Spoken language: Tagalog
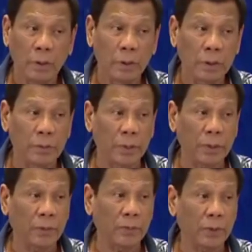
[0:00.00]
As a
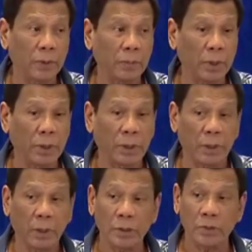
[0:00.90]
matter of fact, the
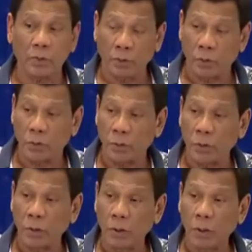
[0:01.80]
military has to know.
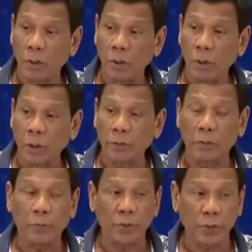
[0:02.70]
And the
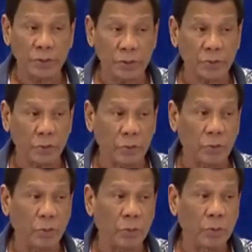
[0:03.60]
police has to know